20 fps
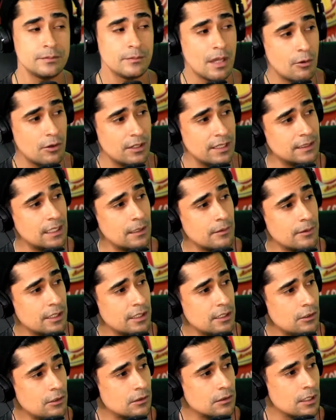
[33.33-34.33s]
Mi abuelita me
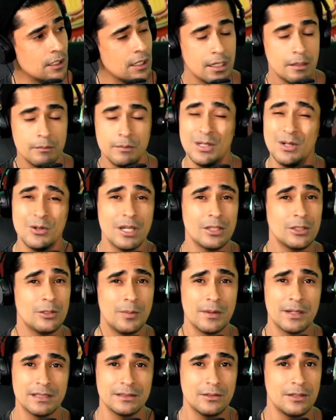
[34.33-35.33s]
dijo, mi hijo ya no
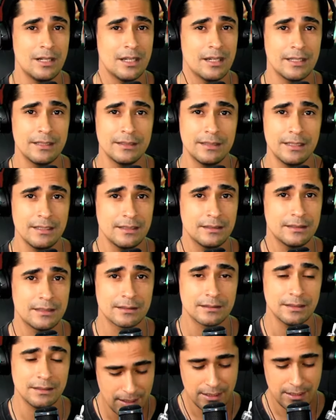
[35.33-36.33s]
pelees con la gente de
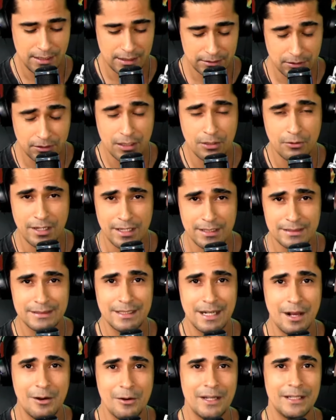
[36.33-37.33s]
internet y es lo que voy a
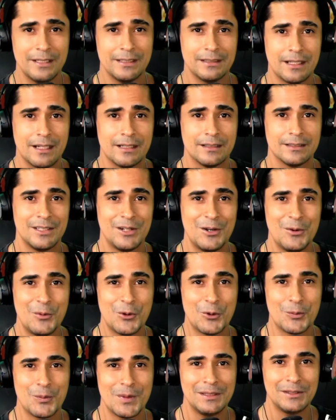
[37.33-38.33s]
hacer, abuelita, se lo
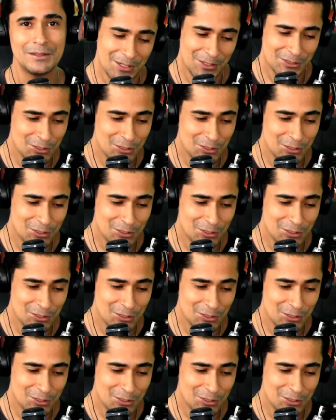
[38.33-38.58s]
prometo.